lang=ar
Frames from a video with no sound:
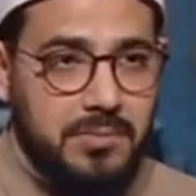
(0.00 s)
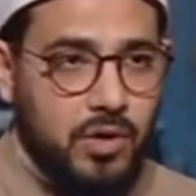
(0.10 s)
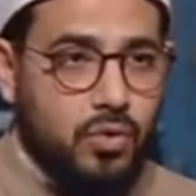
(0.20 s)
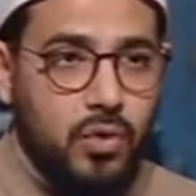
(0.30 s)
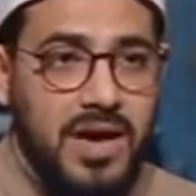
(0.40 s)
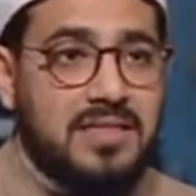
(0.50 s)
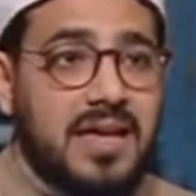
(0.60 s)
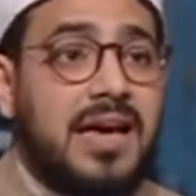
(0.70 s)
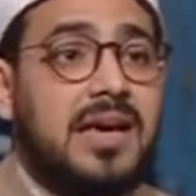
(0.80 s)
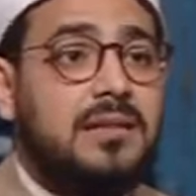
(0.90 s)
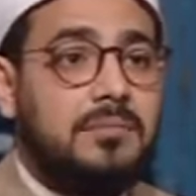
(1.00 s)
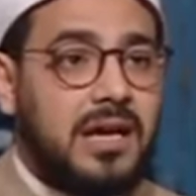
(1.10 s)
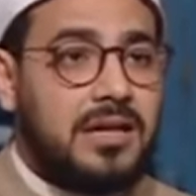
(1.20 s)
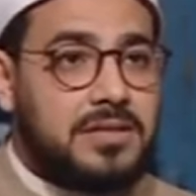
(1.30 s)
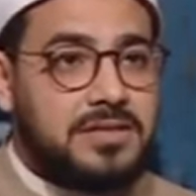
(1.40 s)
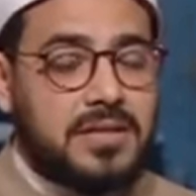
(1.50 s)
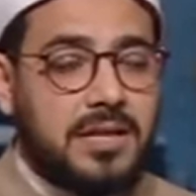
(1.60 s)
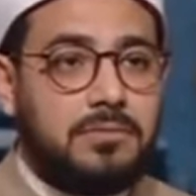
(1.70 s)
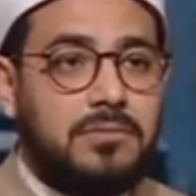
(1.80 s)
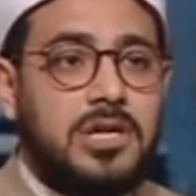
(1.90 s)
ما يقول له هذا ادم عليه
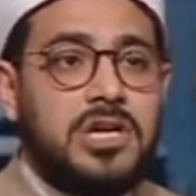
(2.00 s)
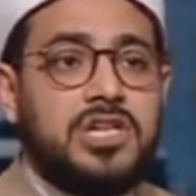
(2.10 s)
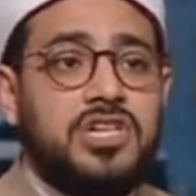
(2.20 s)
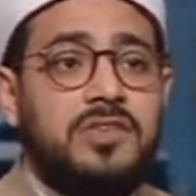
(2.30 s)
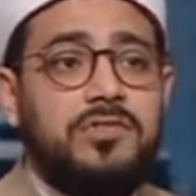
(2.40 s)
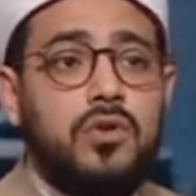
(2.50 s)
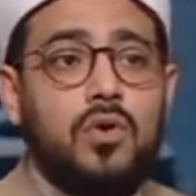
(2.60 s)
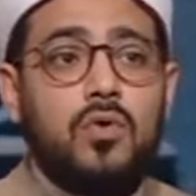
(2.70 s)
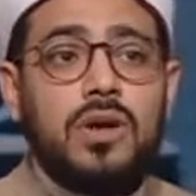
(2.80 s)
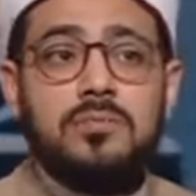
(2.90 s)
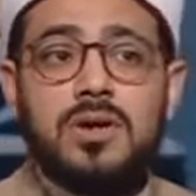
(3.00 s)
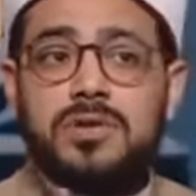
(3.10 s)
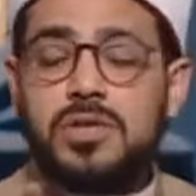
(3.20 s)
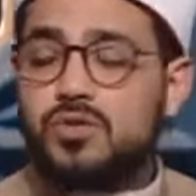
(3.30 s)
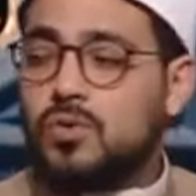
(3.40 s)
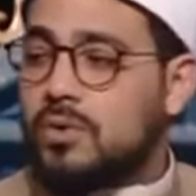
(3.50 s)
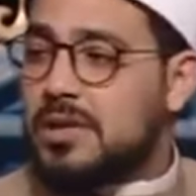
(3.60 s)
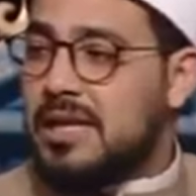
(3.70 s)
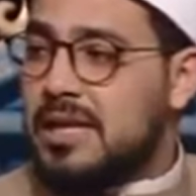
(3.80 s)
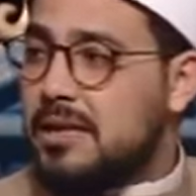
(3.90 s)
السلام شاف ان هو لما بينظر
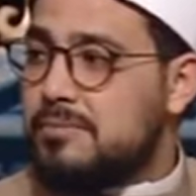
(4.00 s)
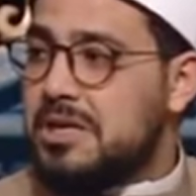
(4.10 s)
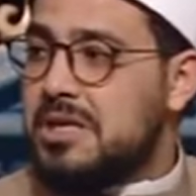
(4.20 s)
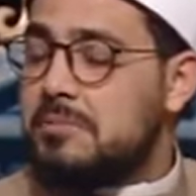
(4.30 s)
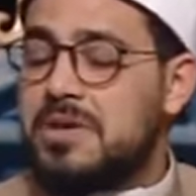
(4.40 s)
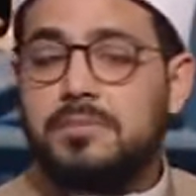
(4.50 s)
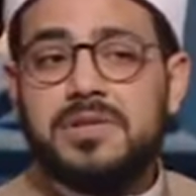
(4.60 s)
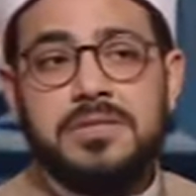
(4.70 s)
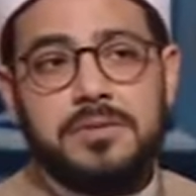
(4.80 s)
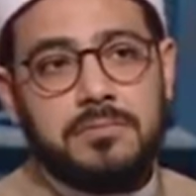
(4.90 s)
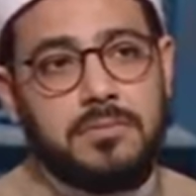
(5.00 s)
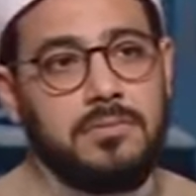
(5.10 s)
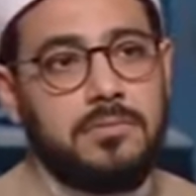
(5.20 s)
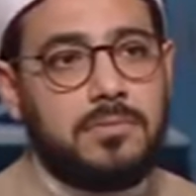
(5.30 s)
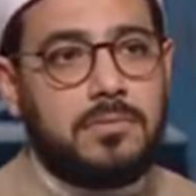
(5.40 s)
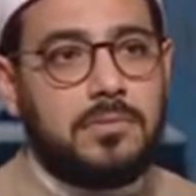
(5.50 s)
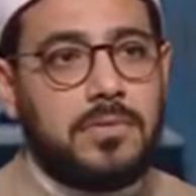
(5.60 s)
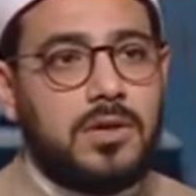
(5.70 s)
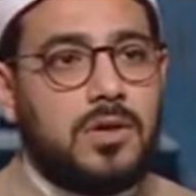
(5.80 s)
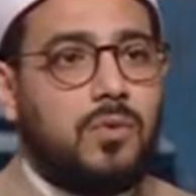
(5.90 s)
الى يمينه بيبتسم
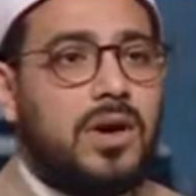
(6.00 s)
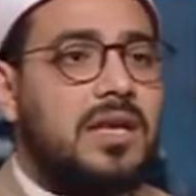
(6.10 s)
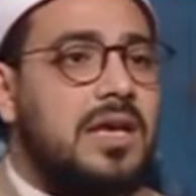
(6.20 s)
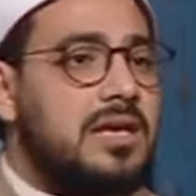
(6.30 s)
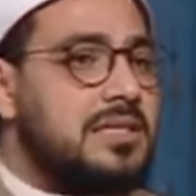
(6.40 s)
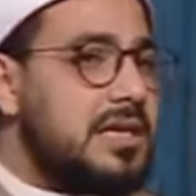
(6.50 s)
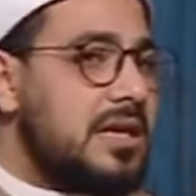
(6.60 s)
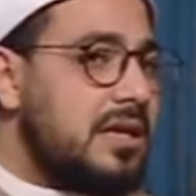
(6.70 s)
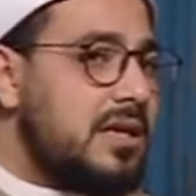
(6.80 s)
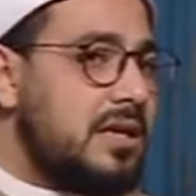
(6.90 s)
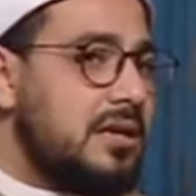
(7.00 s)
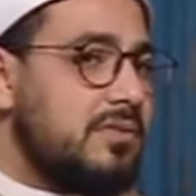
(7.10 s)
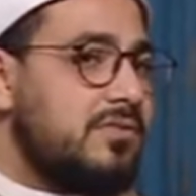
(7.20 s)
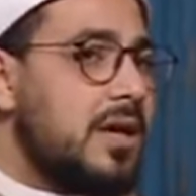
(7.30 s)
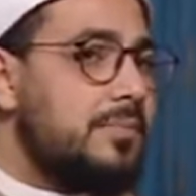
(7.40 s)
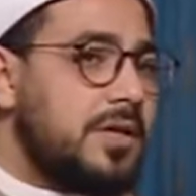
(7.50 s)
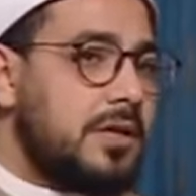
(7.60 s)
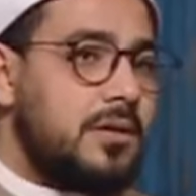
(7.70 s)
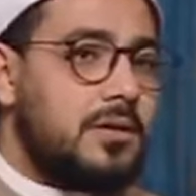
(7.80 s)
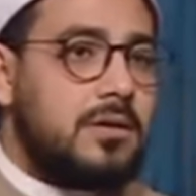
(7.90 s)
وإلى يساره فيبكي
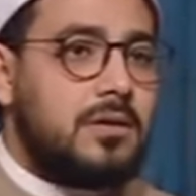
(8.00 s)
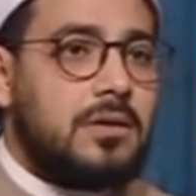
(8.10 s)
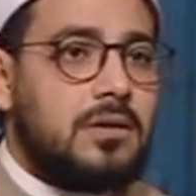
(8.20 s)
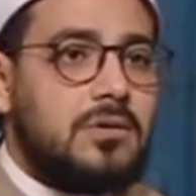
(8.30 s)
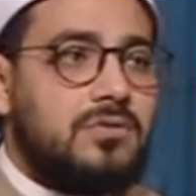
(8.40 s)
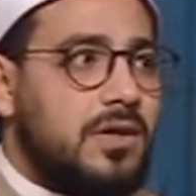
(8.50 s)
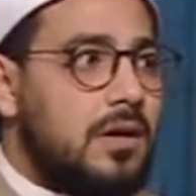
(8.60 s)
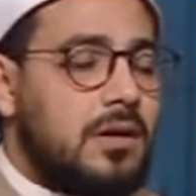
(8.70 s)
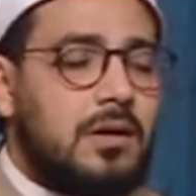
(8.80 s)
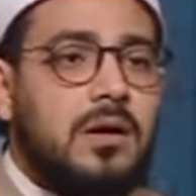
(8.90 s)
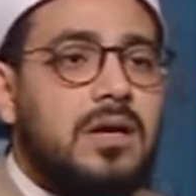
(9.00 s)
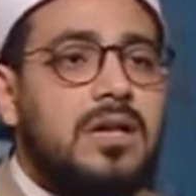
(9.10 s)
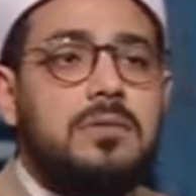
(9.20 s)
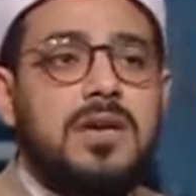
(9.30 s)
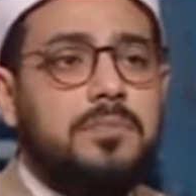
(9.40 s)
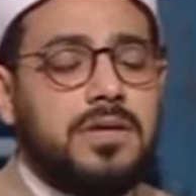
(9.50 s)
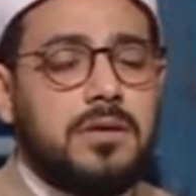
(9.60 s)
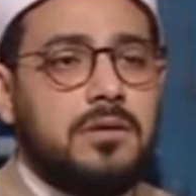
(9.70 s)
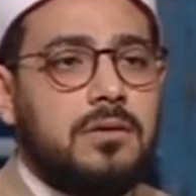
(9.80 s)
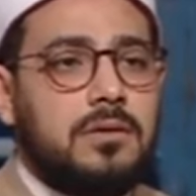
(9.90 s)
فقال لما يبكي
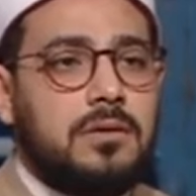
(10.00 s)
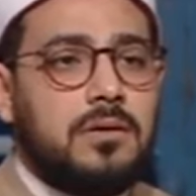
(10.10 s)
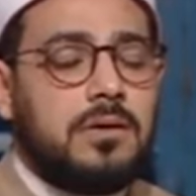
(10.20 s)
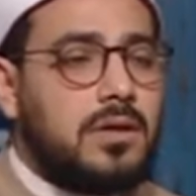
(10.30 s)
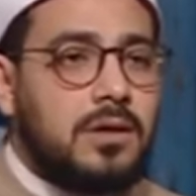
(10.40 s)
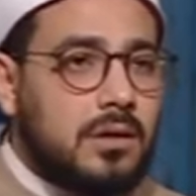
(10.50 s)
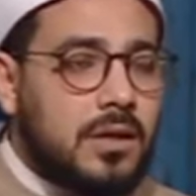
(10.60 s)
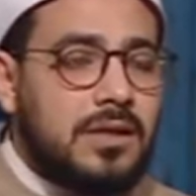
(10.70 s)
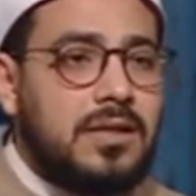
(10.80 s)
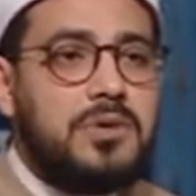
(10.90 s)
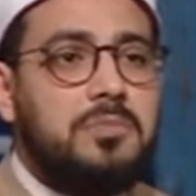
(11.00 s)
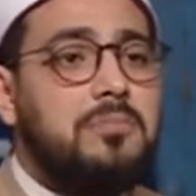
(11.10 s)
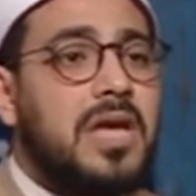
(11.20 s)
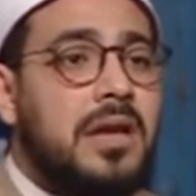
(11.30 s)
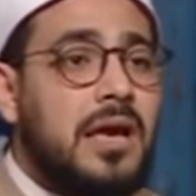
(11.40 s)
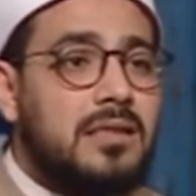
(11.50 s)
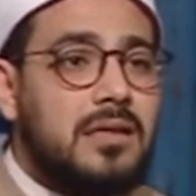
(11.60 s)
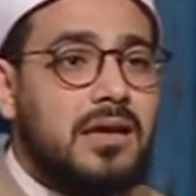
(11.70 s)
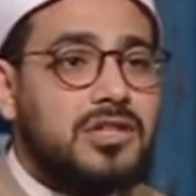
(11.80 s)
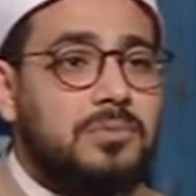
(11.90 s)
الراجل ده من هذا
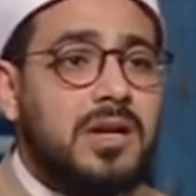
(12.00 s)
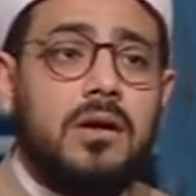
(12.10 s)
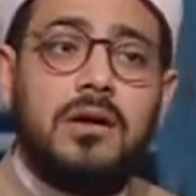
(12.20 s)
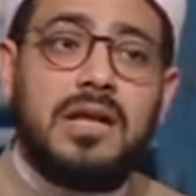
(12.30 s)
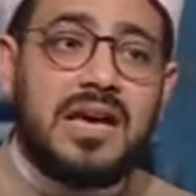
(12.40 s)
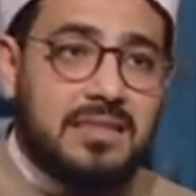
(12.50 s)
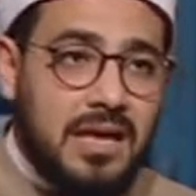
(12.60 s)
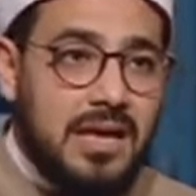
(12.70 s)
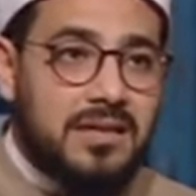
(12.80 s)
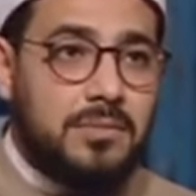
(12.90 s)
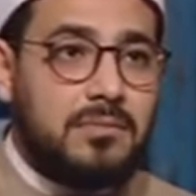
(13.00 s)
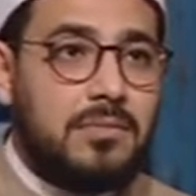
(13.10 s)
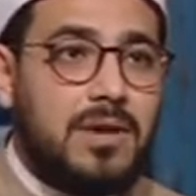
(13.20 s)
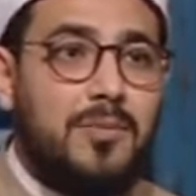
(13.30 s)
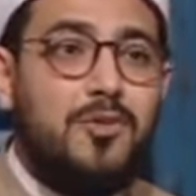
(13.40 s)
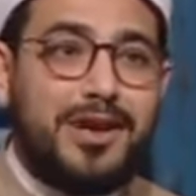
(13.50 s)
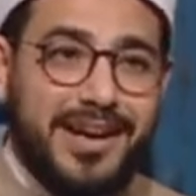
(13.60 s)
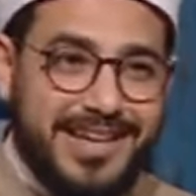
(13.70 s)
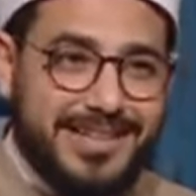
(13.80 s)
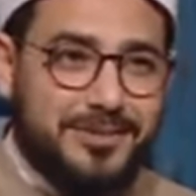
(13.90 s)
يا جبريل قال هذا آدم أبوك
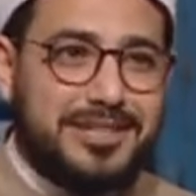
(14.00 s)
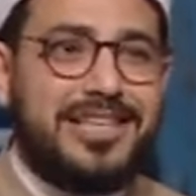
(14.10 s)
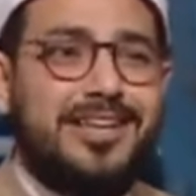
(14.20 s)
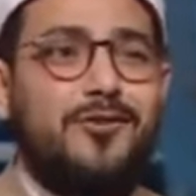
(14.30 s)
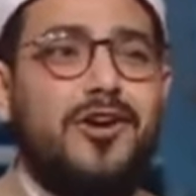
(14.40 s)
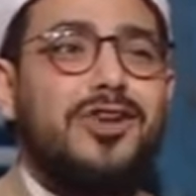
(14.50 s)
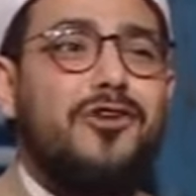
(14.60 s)
آدم ولذلك هو قال له